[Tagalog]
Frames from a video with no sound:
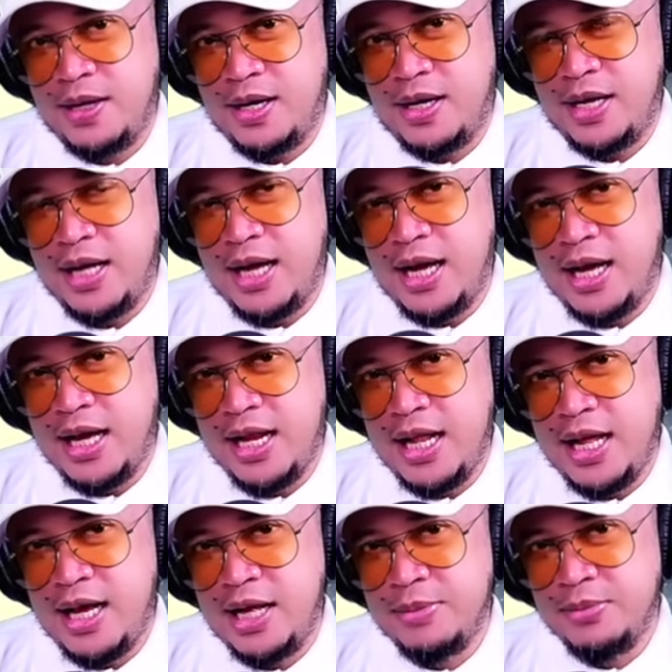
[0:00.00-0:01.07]
Kaya
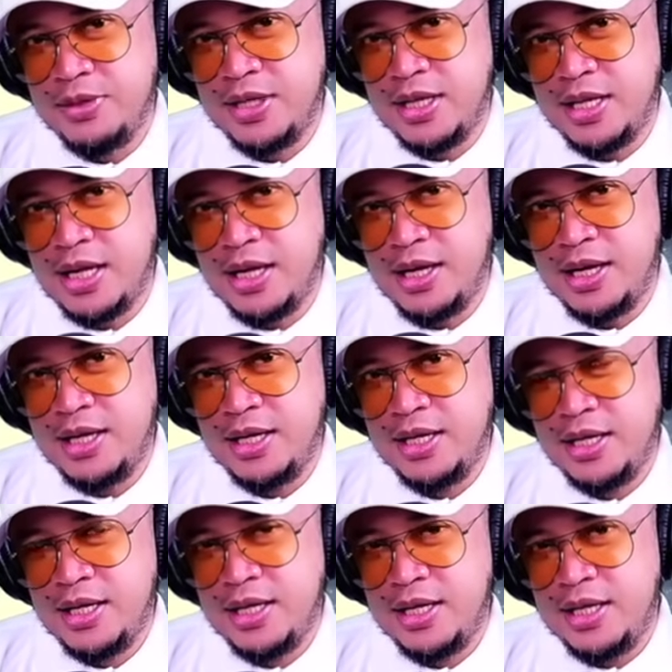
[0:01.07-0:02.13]
kailangan mo na ng
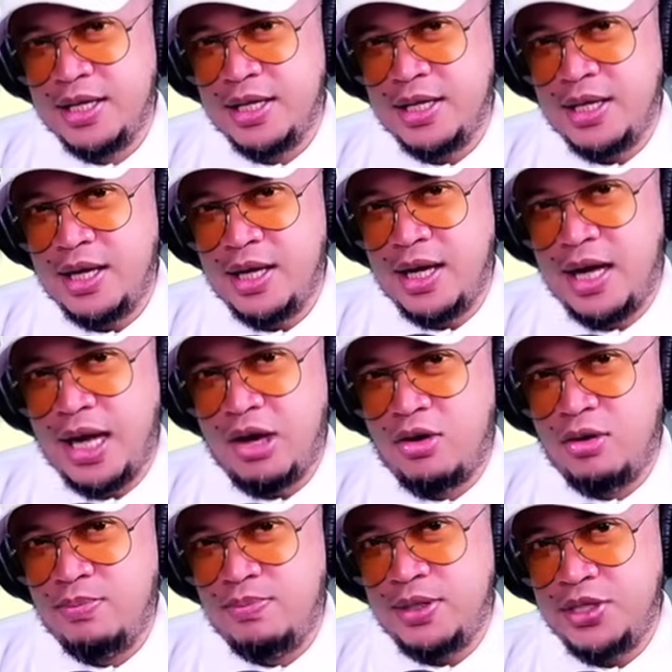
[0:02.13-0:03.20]

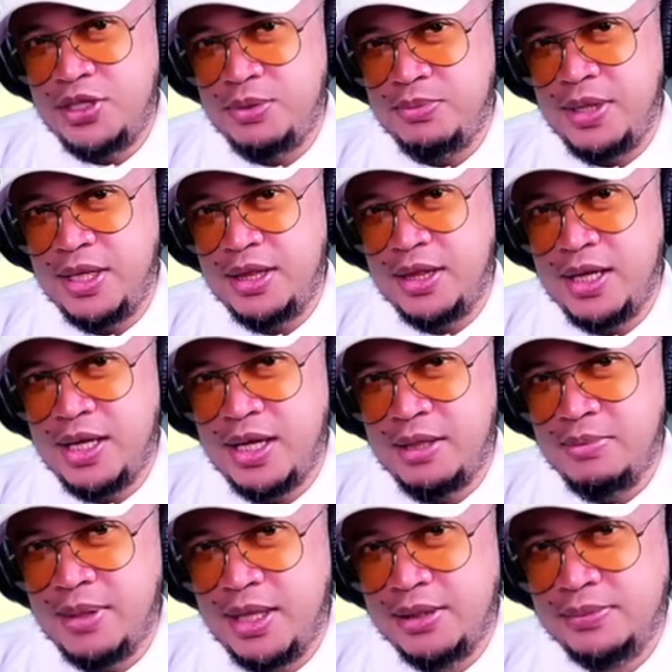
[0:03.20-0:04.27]
accomplishment na
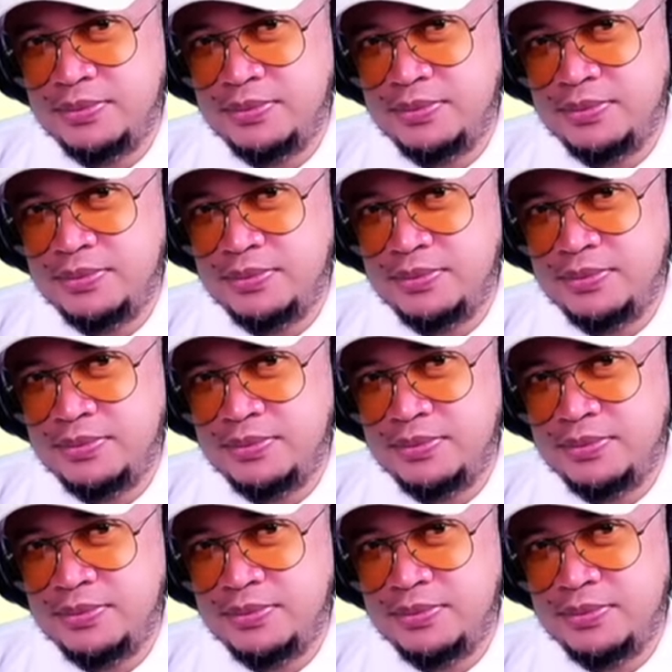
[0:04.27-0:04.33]
iba?